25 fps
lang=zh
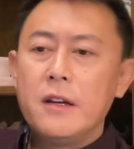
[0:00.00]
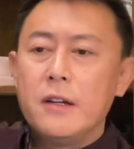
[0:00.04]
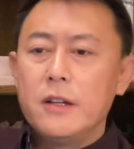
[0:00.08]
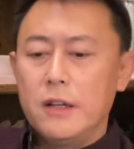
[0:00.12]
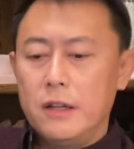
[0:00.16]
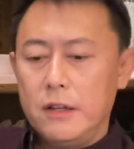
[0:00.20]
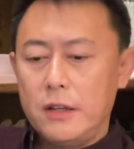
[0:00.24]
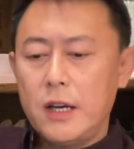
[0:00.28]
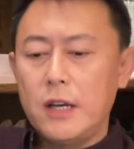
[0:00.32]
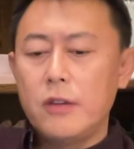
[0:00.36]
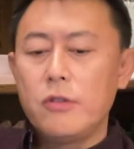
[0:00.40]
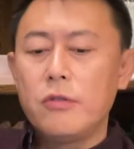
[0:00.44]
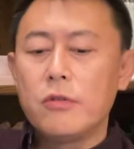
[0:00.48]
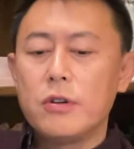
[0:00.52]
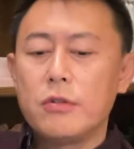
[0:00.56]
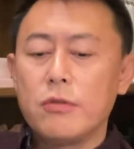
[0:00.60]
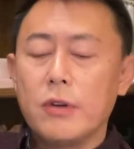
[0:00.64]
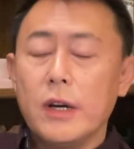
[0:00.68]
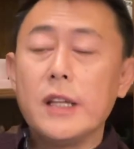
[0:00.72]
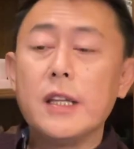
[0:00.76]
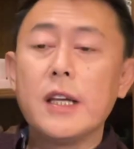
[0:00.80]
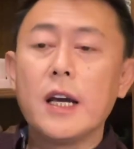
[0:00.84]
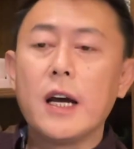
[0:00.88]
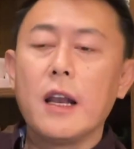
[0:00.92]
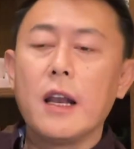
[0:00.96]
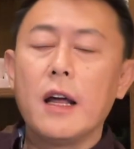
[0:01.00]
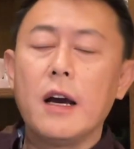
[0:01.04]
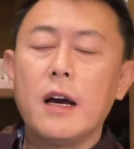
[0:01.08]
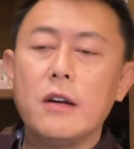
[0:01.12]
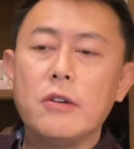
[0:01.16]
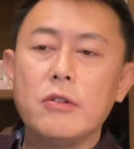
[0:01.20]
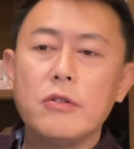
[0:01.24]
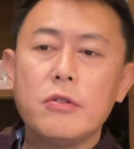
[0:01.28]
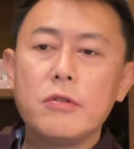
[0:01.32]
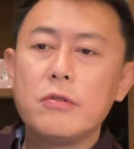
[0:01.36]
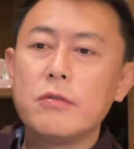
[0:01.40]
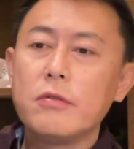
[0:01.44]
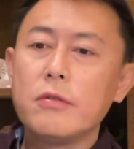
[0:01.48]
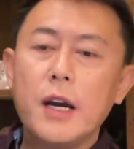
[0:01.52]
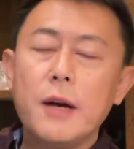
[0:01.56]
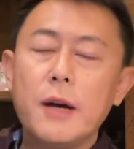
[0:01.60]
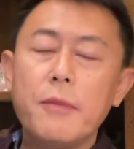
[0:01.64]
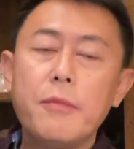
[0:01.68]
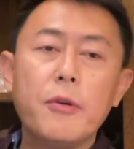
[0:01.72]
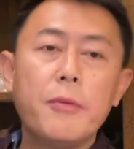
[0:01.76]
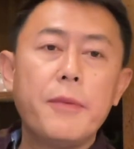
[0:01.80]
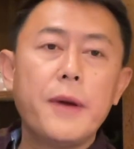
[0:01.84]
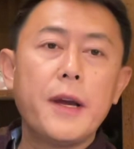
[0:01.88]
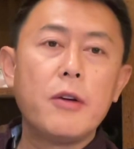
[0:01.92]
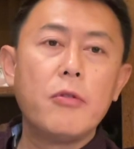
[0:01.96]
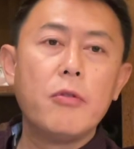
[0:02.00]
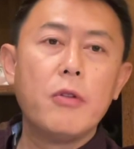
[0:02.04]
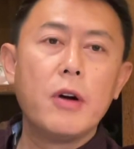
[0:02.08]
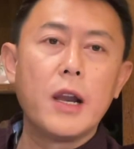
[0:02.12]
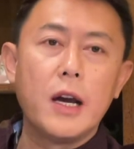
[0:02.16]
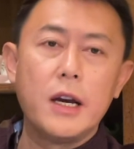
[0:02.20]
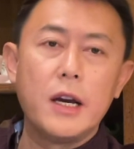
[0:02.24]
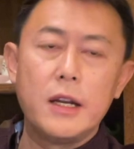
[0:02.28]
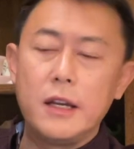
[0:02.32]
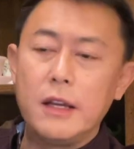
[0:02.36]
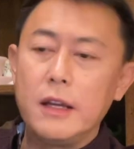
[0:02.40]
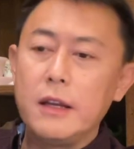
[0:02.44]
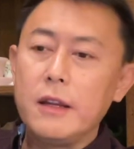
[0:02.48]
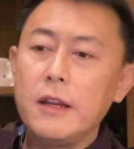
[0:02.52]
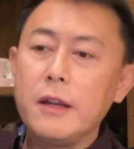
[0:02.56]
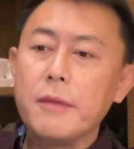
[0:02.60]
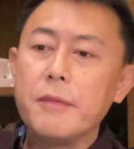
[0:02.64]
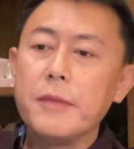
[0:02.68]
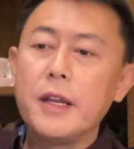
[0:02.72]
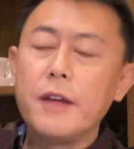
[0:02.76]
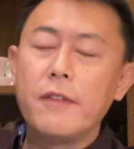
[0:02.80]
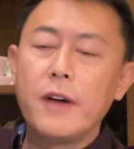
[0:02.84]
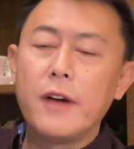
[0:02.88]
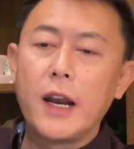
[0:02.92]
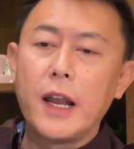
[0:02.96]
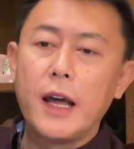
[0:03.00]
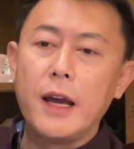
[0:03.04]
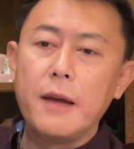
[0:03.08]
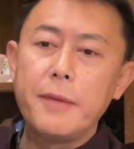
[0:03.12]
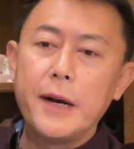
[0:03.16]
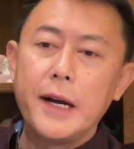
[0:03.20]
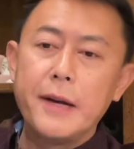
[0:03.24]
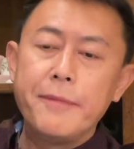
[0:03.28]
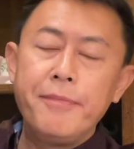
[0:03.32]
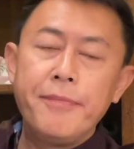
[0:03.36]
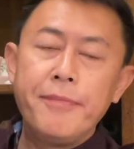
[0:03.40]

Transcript: 呃，他就是转向了啊，就中央不背锅了，你你们地方来吧，